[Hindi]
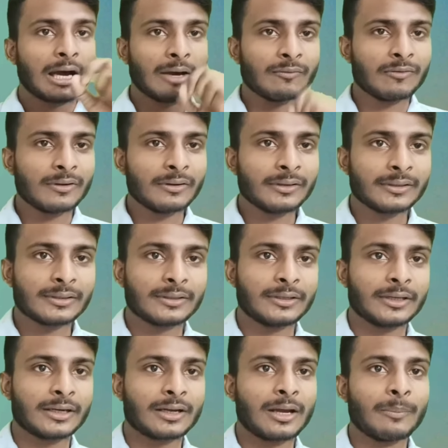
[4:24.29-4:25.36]
अब वन
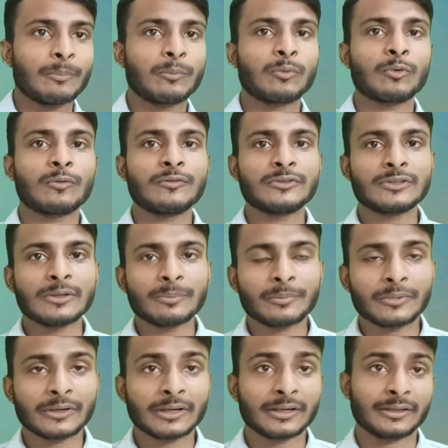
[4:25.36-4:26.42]
ईयर का प्रोविजन
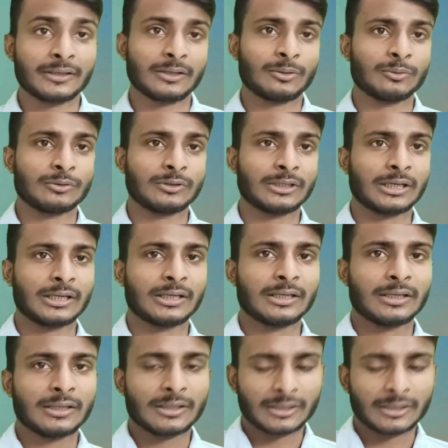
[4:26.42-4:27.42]
पीरियड क्या होता है